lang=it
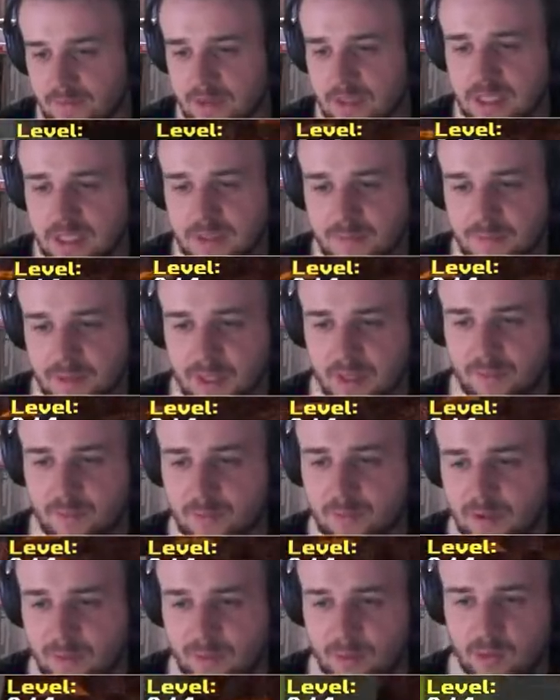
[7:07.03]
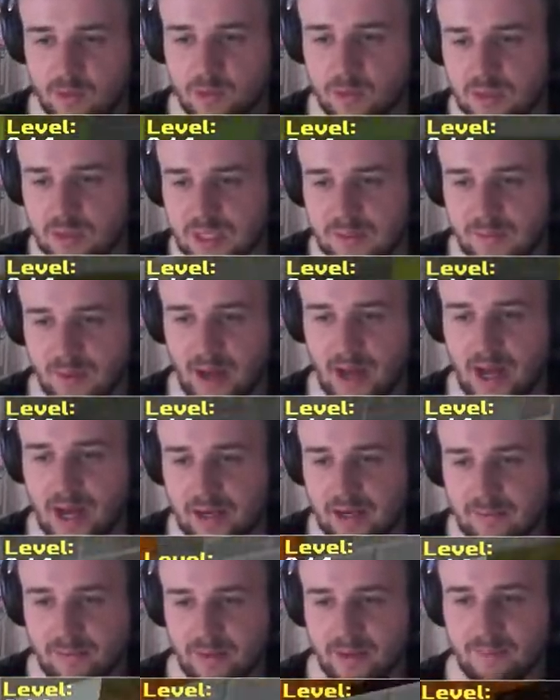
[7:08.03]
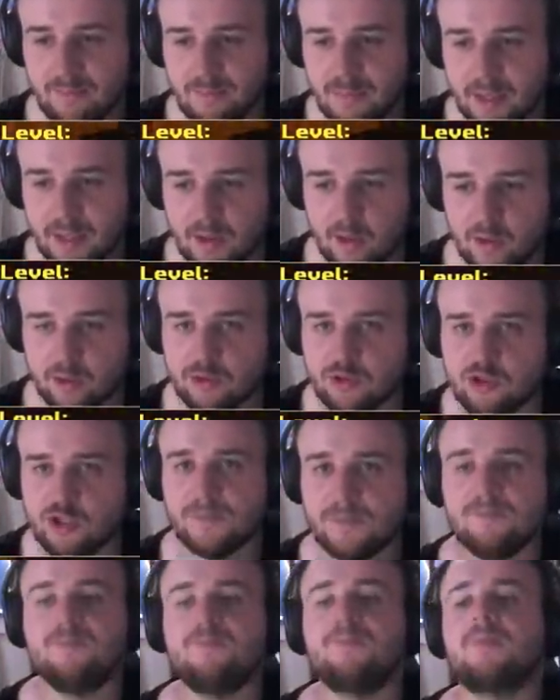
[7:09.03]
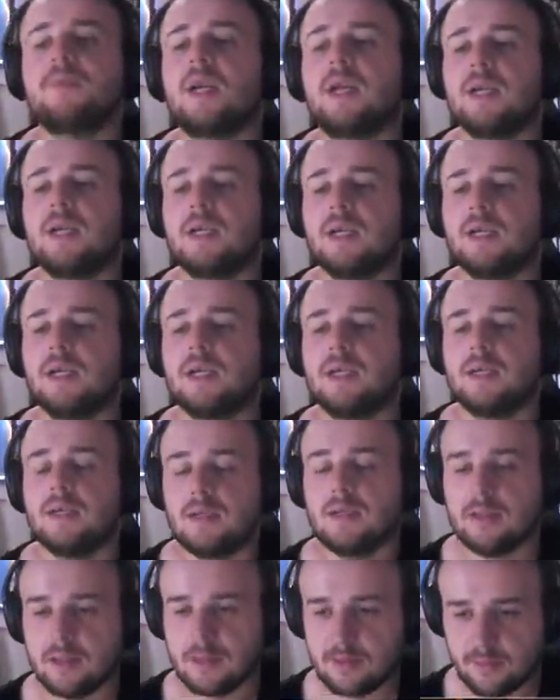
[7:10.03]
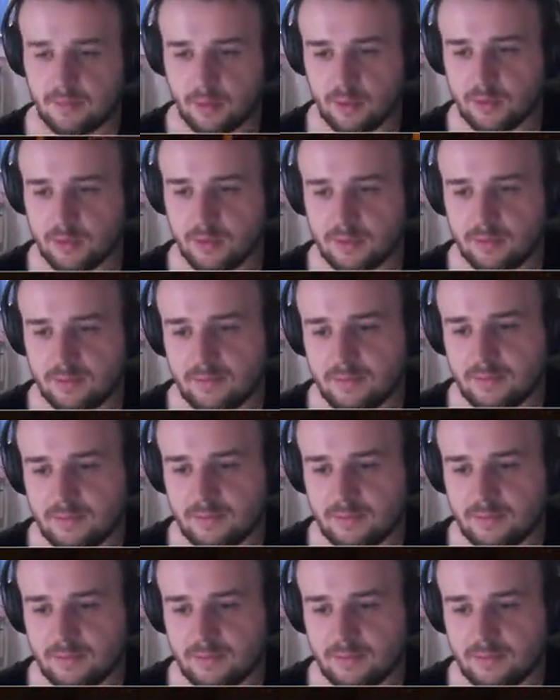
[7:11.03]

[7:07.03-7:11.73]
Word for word: invisibile, proviamo l'ultima arma per oggi. Pronto? Pronto.